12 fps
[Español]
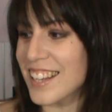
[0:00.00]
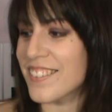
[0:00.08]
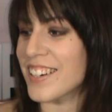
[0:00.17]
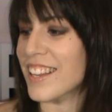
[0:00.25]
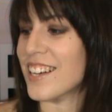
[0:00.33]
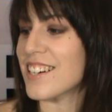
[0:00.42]
de
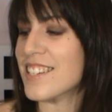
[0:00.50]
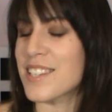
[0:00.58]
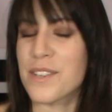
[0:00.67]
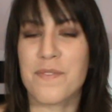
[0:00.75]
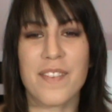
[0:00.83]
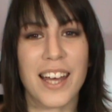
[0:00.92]
verdad, es
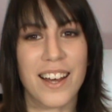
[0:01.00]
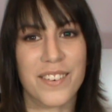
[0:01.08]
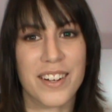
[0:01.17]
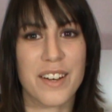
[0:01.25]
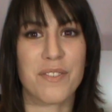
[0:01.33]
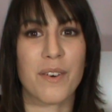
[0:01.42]
mi
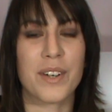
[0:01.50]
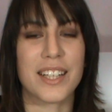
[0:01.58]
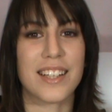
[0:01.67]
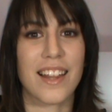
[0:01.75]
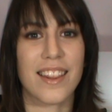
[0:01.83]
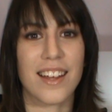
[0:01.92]
colonia
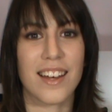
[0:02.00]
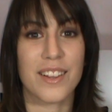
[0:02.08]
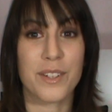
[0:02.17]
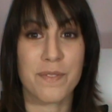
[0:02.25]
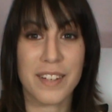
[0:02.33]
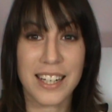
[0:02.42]
favorita del
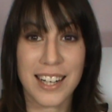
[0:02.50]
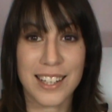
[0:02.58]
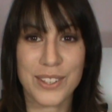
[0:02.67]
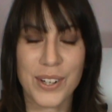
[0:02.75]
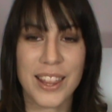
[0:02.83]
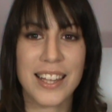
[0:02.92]

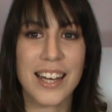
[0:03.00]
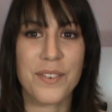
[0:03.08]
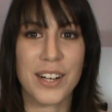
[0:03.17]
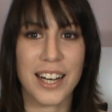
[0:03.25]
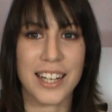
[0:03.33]
2014 y bueno,